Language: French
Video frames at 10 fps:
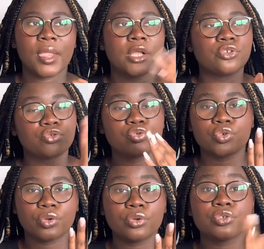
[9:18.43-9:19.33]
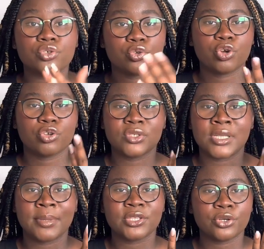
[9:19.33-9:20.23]
Du coup, je, je, suis conduite à
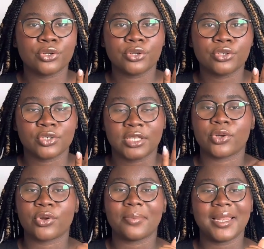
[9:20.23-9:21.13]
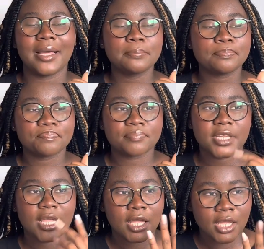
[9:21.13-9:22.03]
mettre euh, Jonathan Gomela.
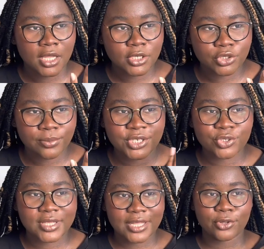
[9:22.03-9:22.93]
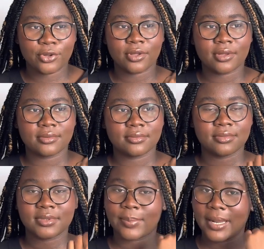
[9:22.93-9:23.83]
Je mets Je t'adore.
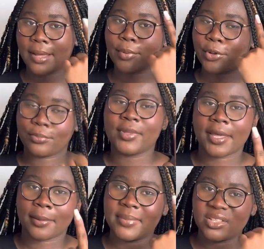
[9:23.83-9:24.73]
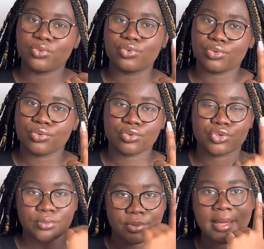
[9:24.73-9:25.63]
C'est pas la première minute,
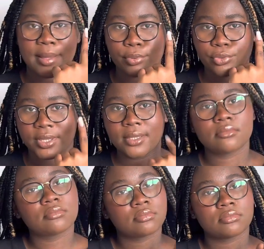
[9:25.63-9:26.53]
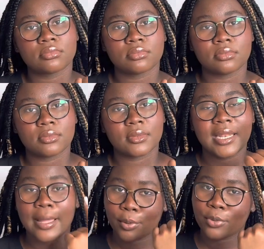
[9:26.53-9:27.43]
je me mets à pleurer.
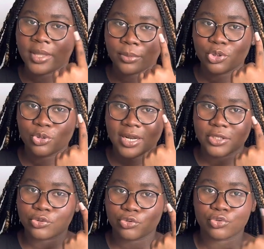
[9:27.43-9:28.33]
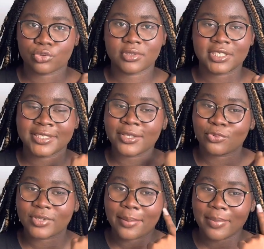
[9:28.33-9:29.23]
La première minute de la chanson,
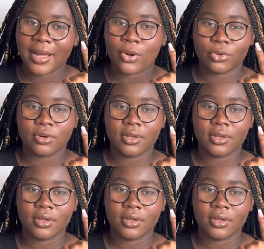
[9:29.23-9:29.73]
j'écoute les paroles.